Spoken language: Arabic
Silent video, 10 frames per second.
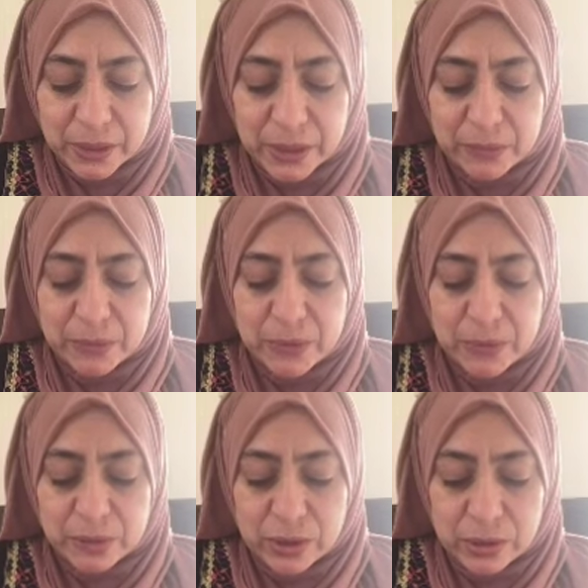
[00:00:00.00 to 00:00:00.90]
كان في
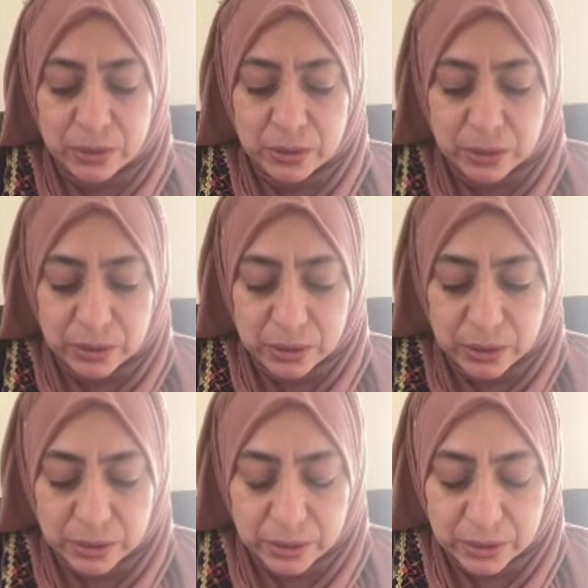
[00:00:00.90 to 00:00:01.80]
مطر
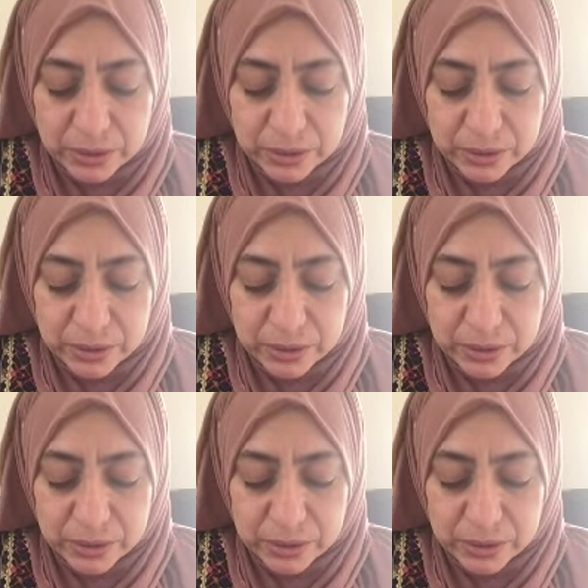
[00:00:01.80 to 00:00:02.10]
آه،